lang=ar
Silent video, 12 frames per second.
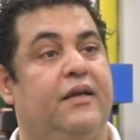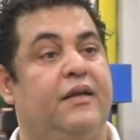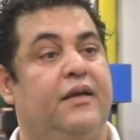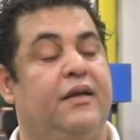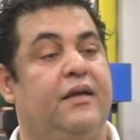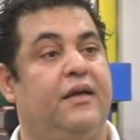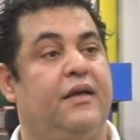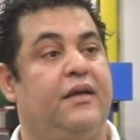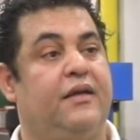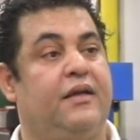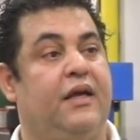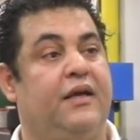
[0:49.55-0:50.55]

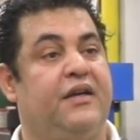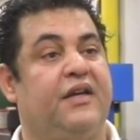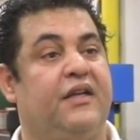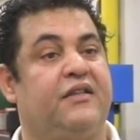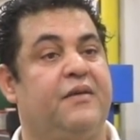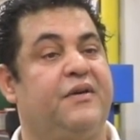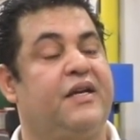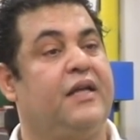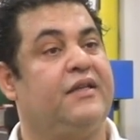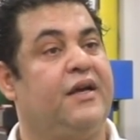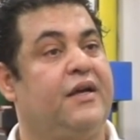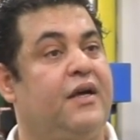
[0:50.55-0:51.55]
آه، احنا نعتبر
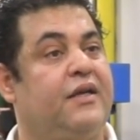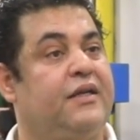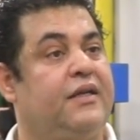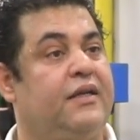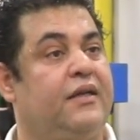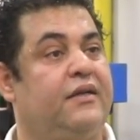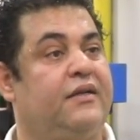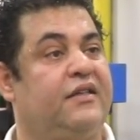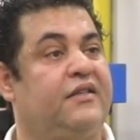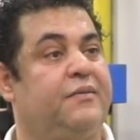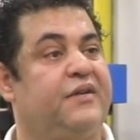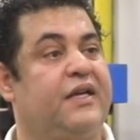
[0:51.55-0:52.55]
هدايانا
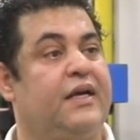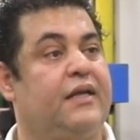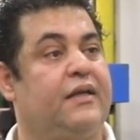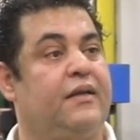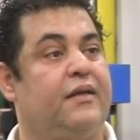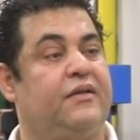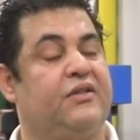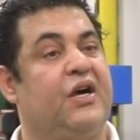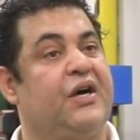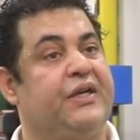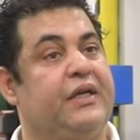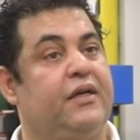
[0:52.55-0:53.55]
نعتبرها
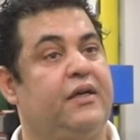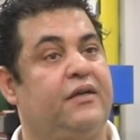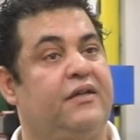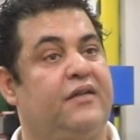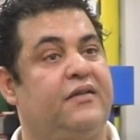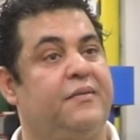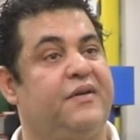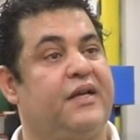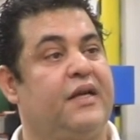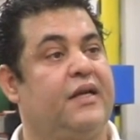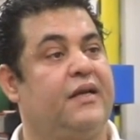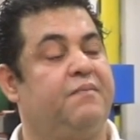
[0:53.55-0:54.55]
تاريخ
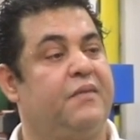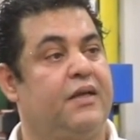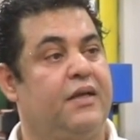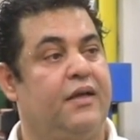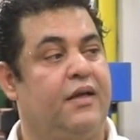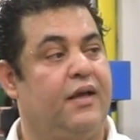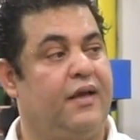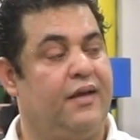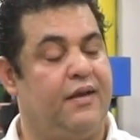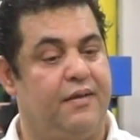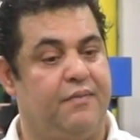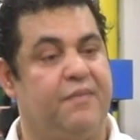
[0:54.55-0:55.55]
نعتبرها
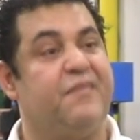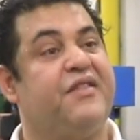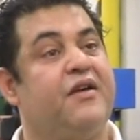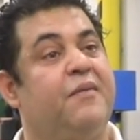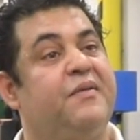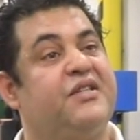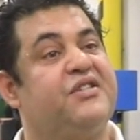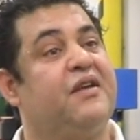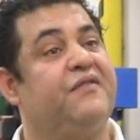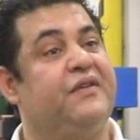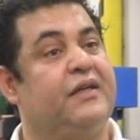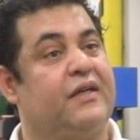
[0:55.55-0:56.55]
آه، بمثابه
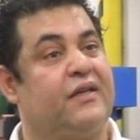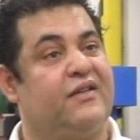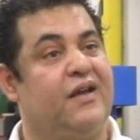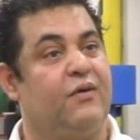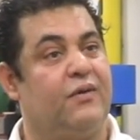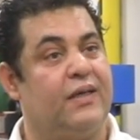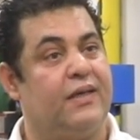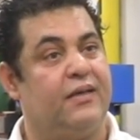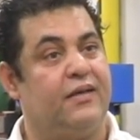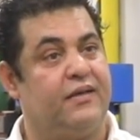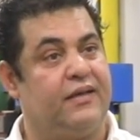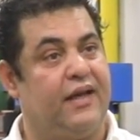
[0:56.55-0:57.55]
سفير الدوله
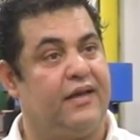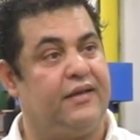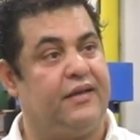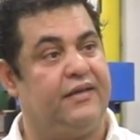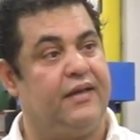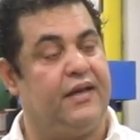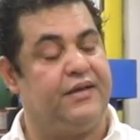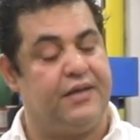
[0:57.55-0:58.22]
يعني احنا